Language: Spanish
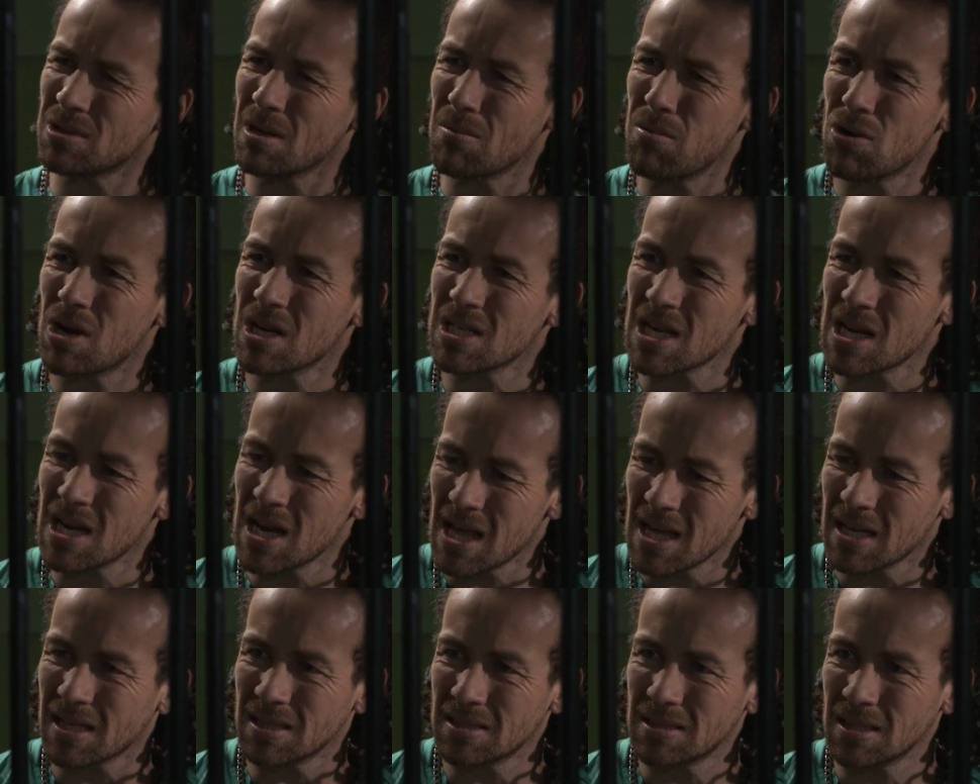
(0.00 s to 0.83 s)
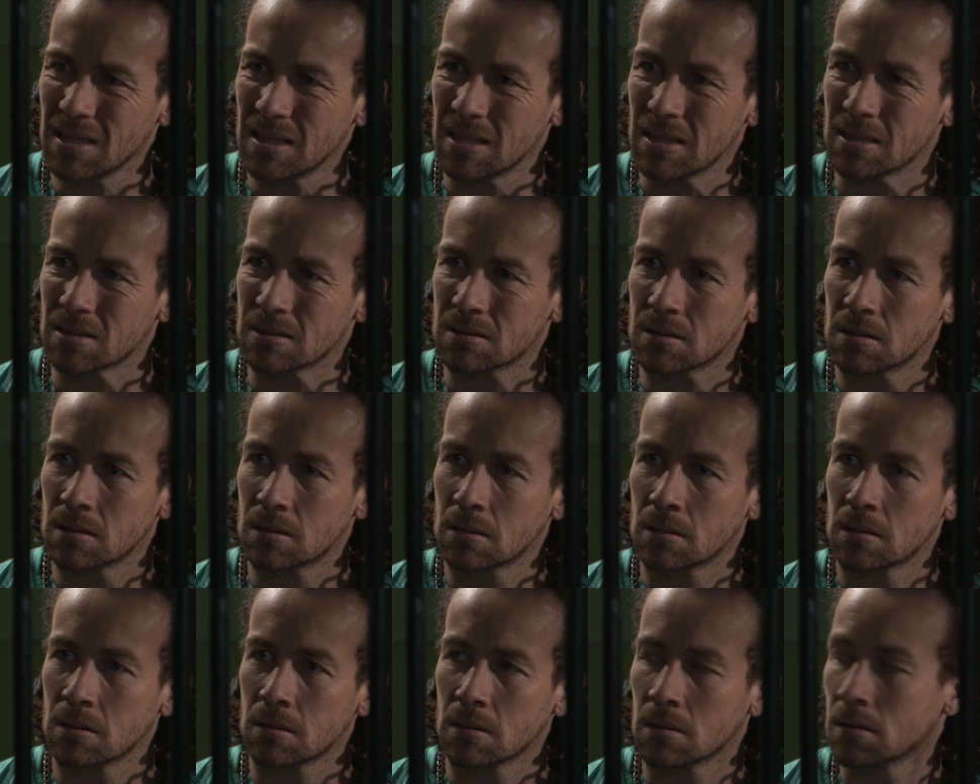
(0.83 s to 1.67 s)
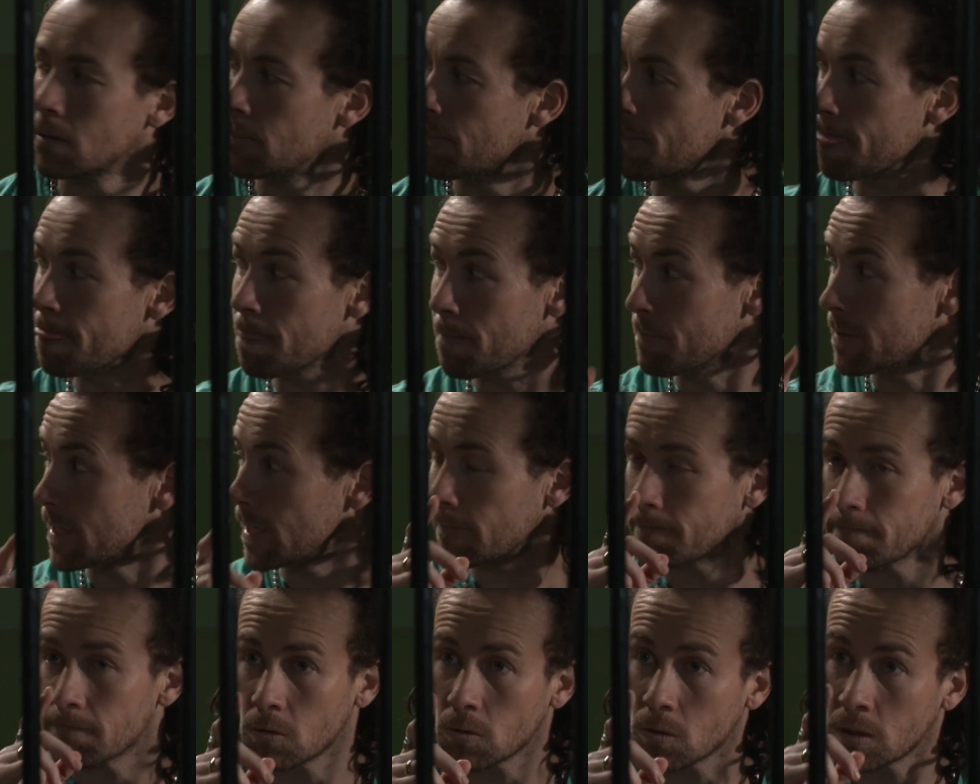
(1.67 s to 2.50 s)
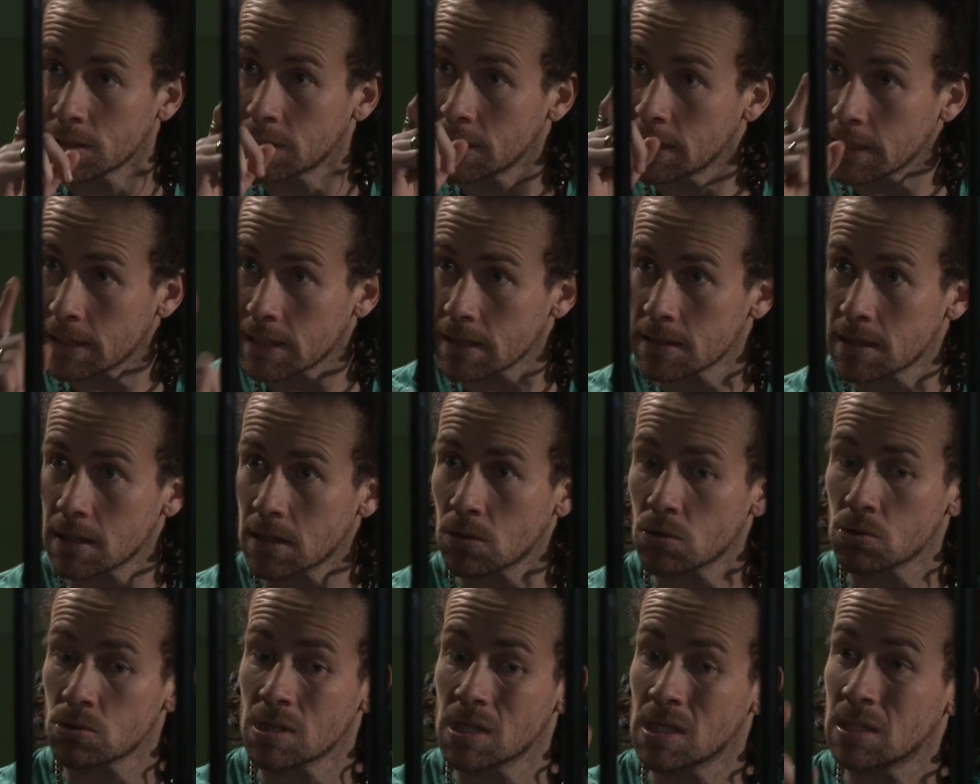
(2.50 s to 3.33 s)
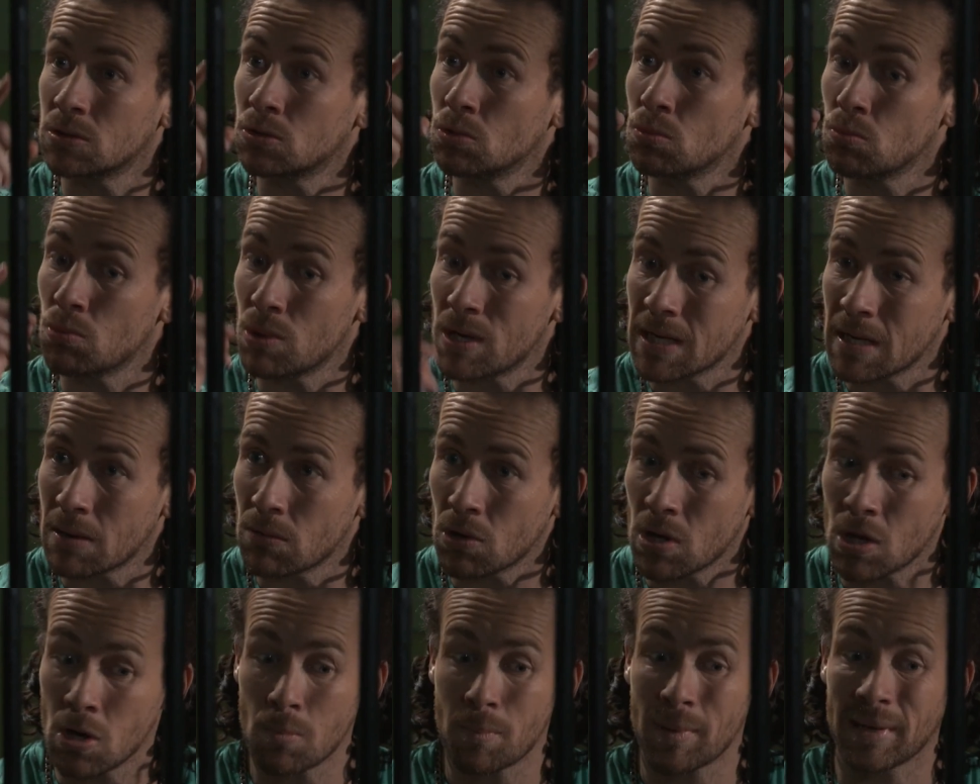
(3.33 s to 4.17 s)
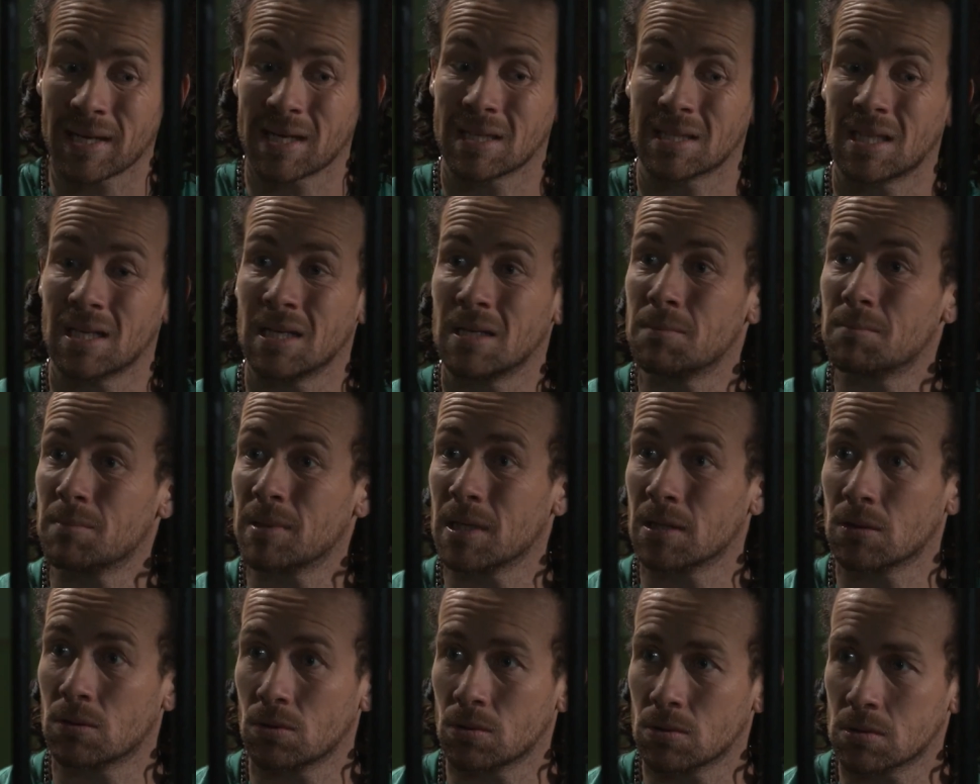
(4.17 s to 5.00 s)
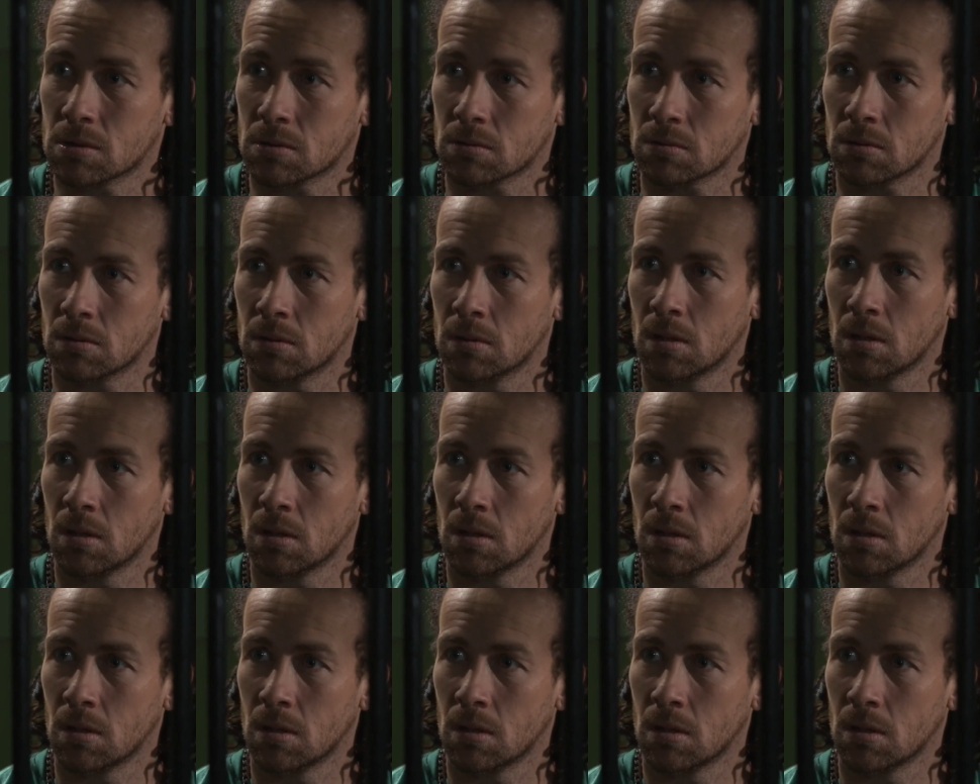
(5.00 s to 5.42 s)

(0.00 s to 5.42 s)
sea boca salada. ¿Qué tienes? Mira, lo que tienes que hacer es conseguirte un buen abogado para que te limpie de todo esto.